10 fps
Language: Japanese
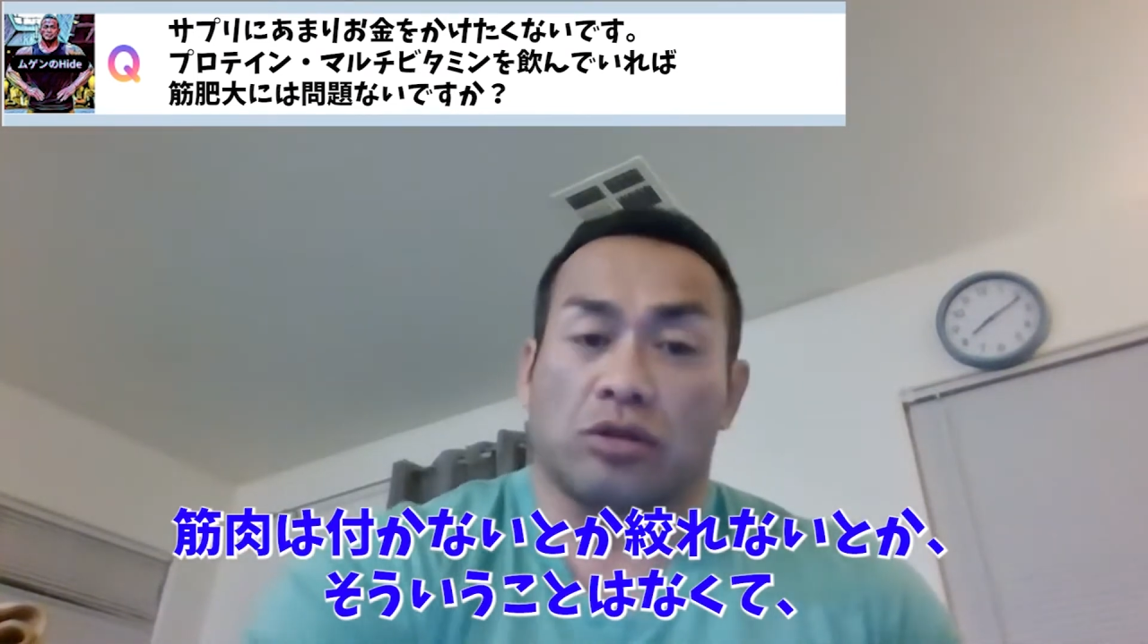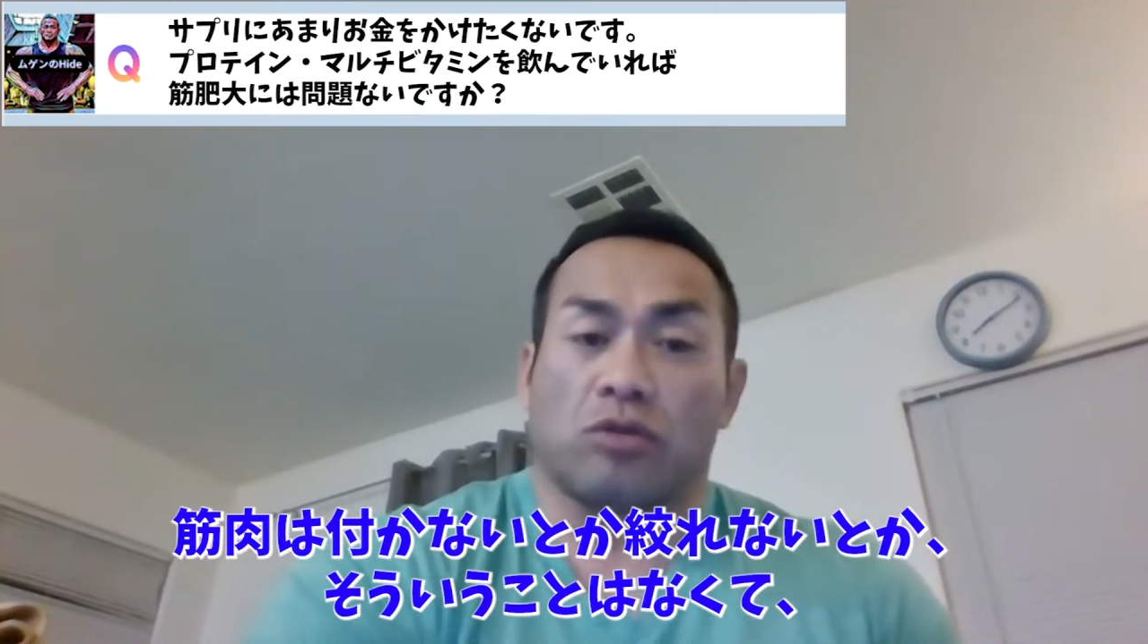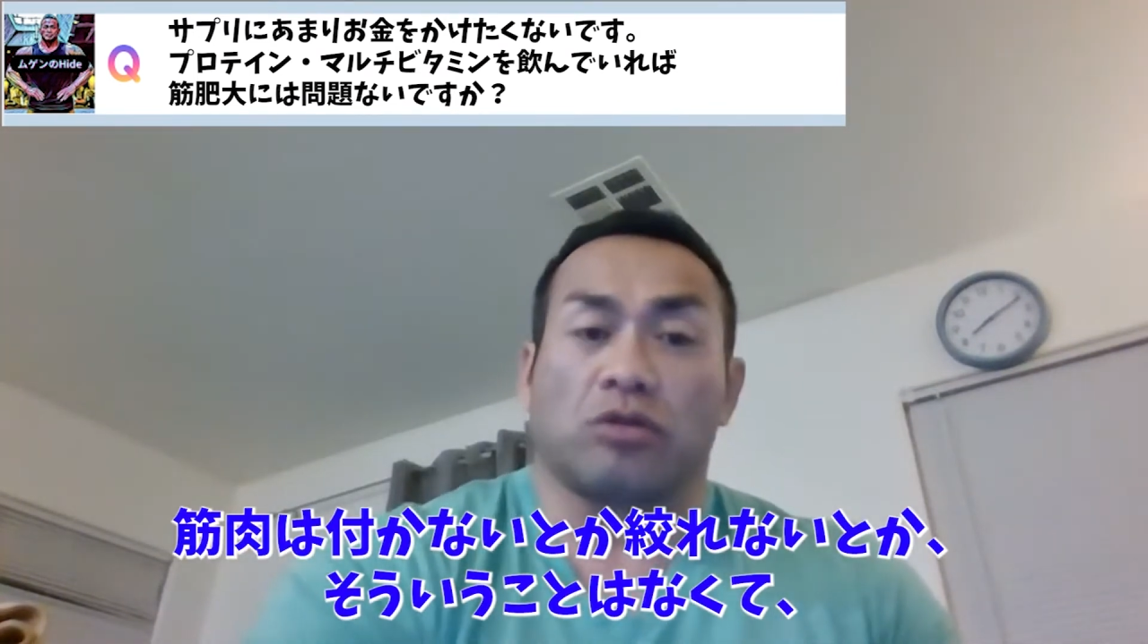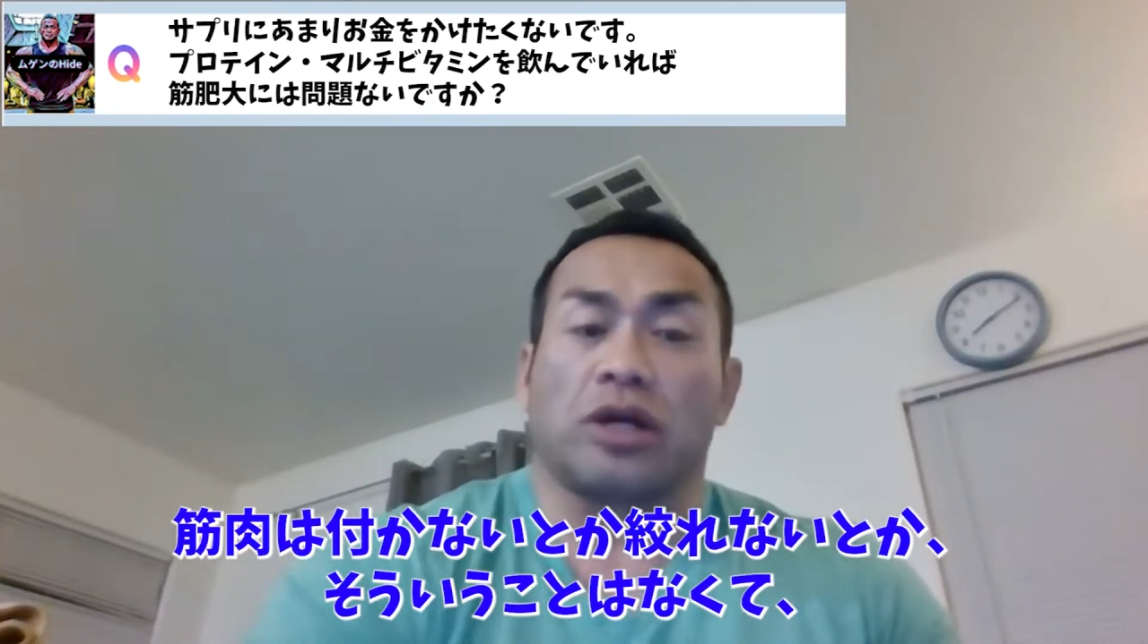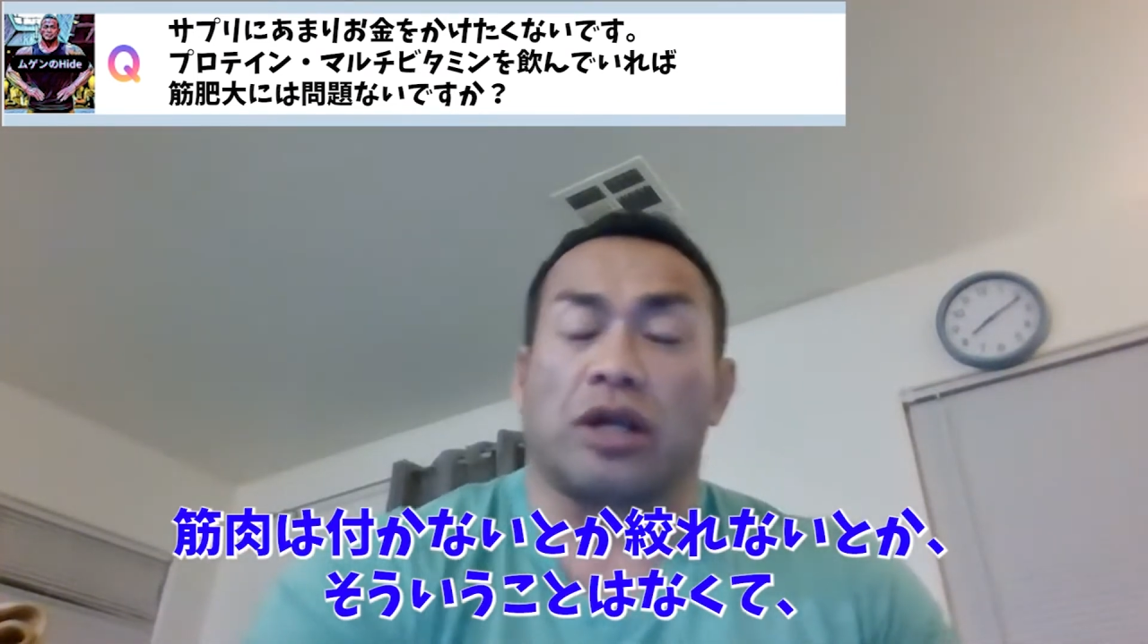そう
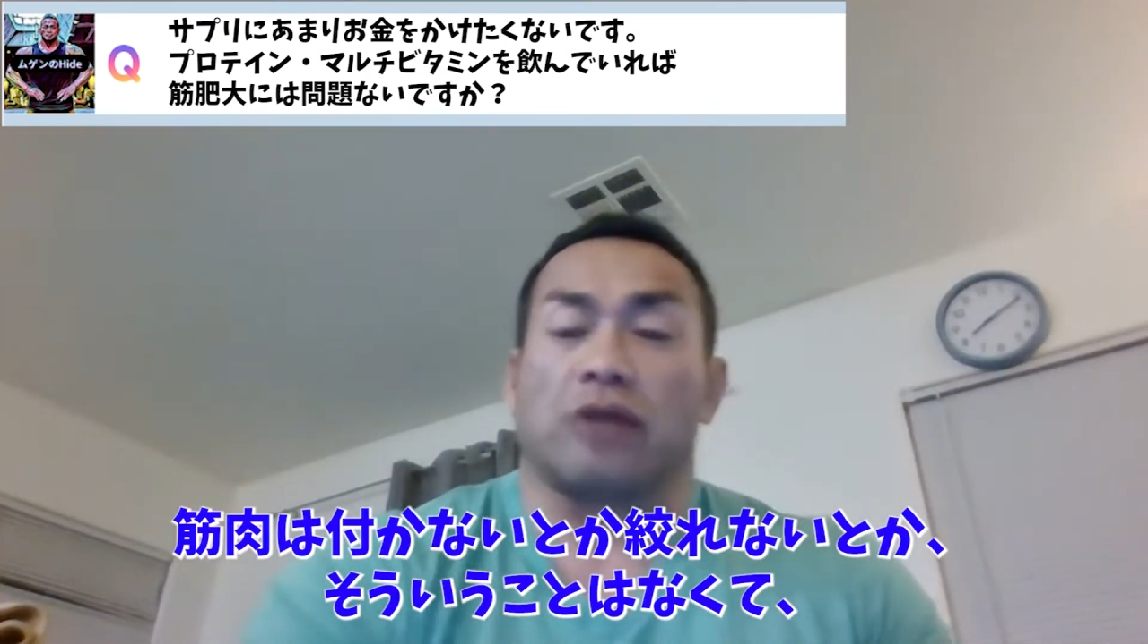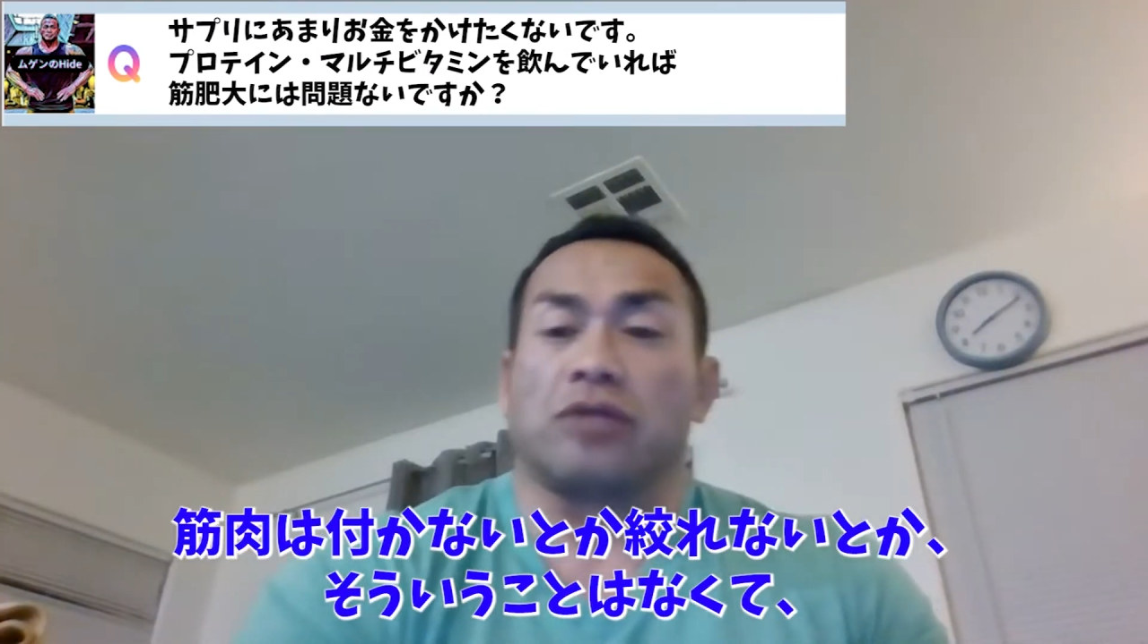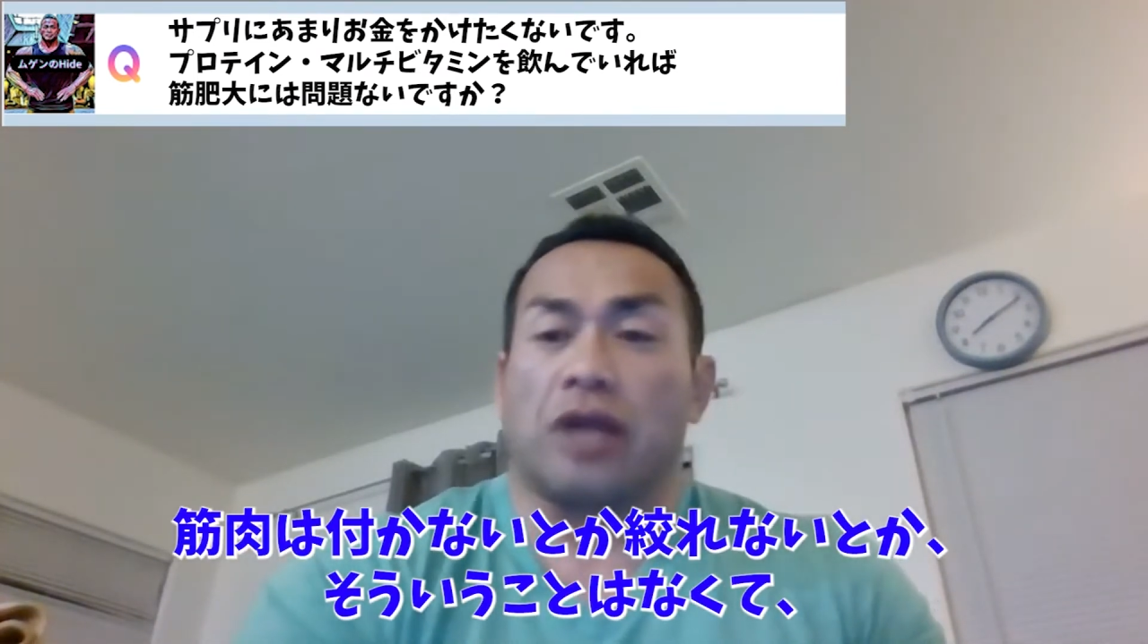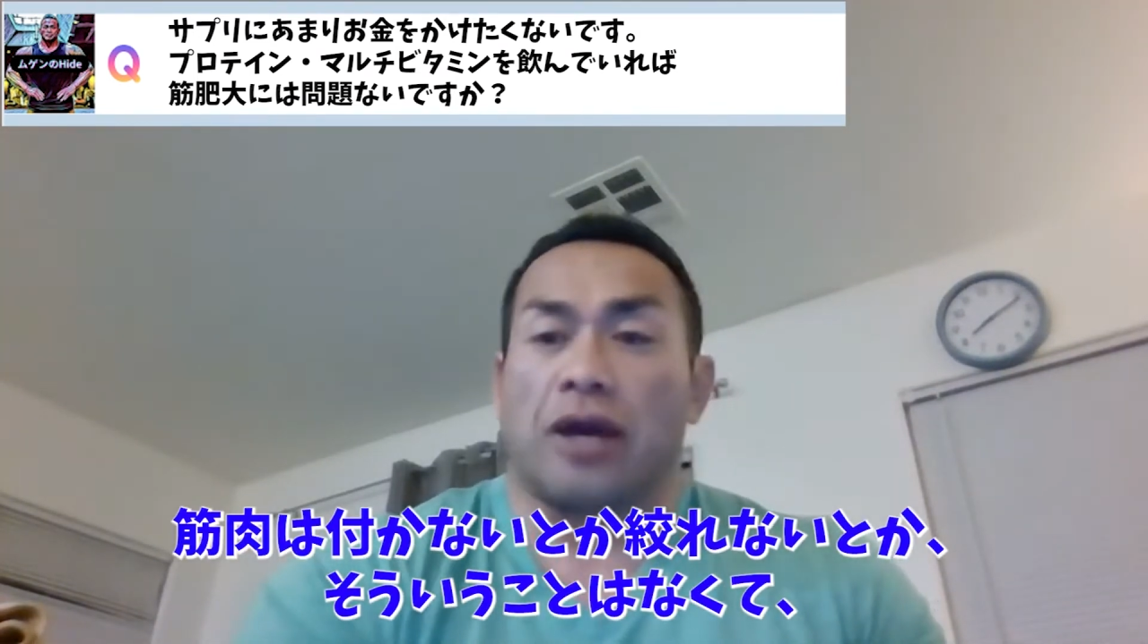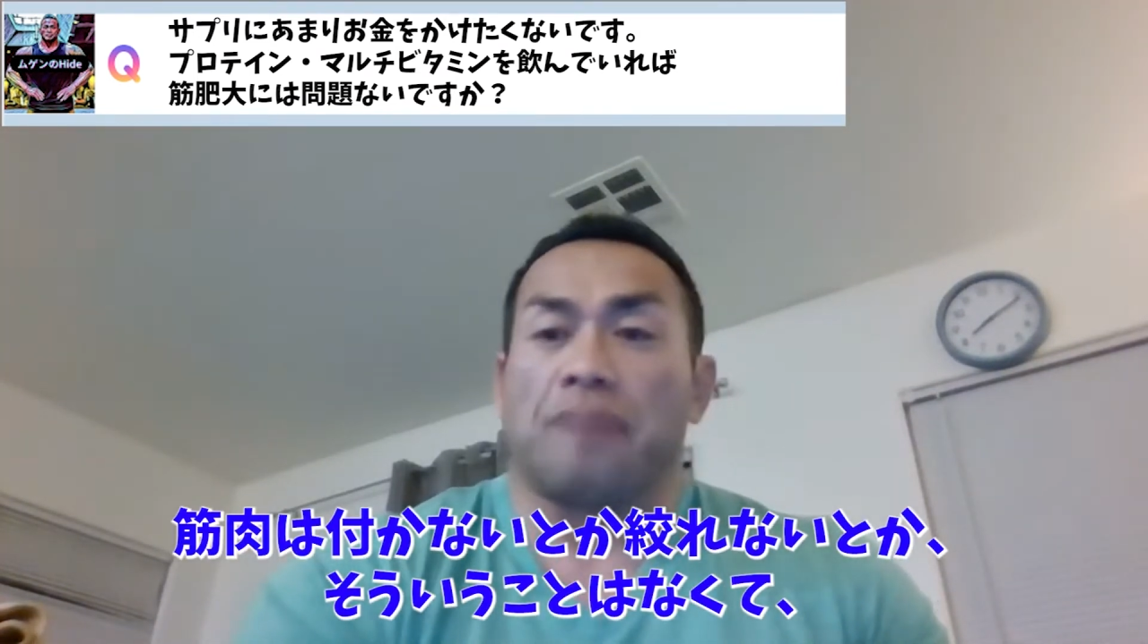いうことはなく
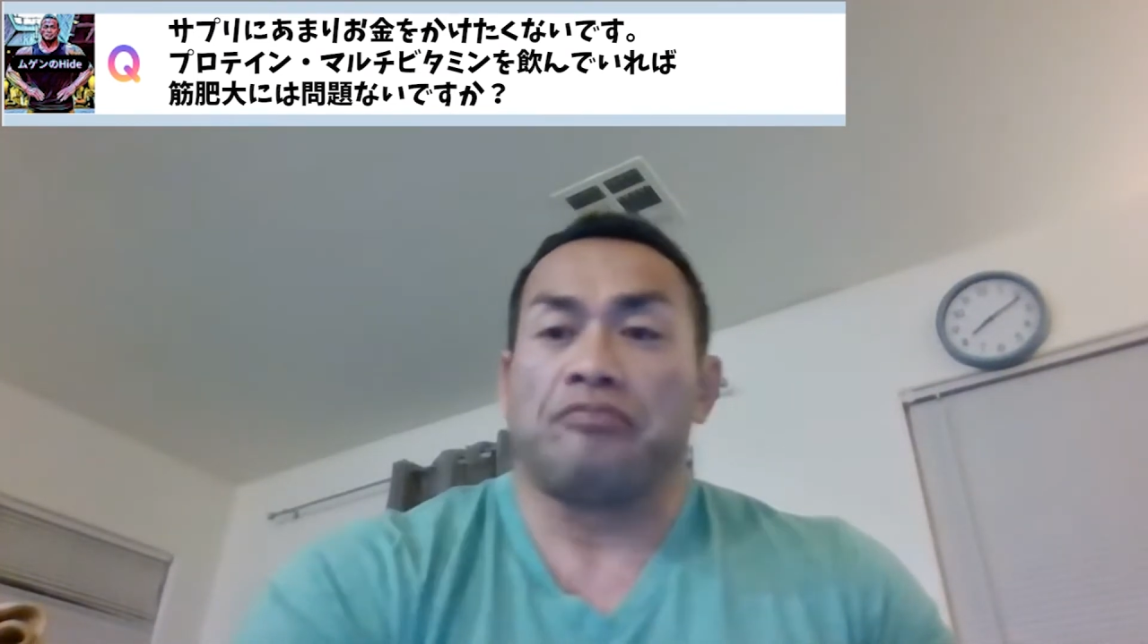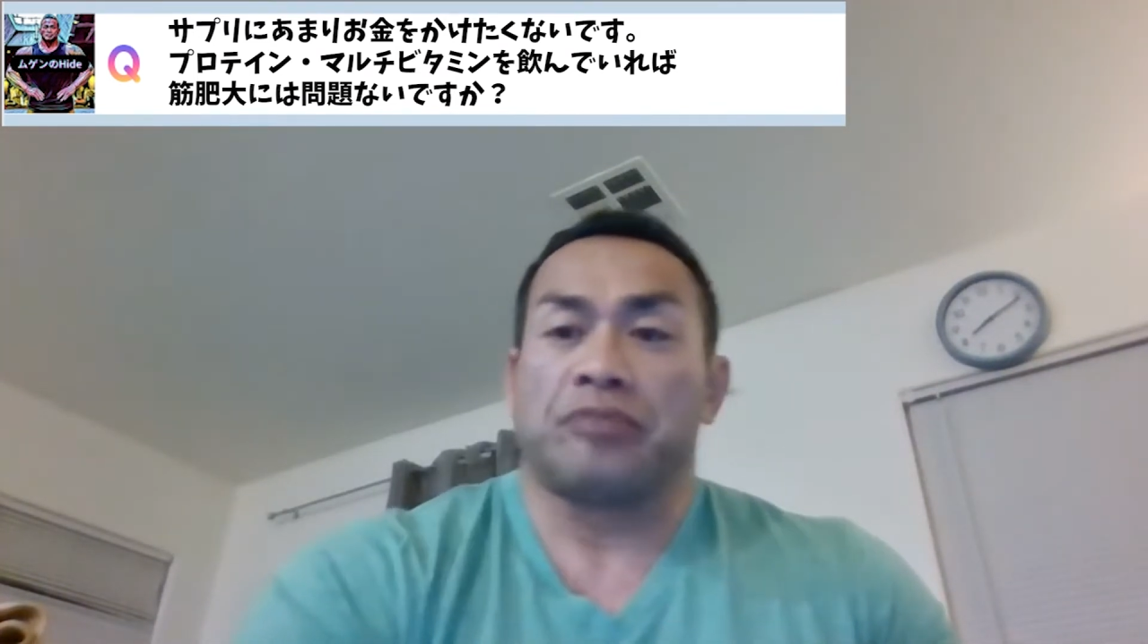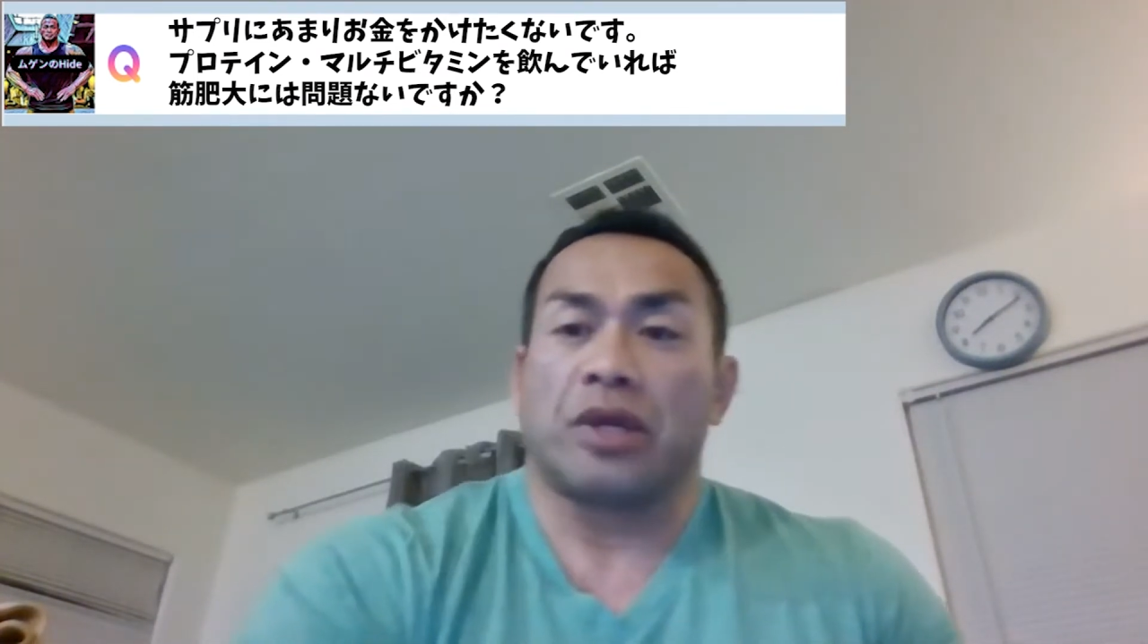て、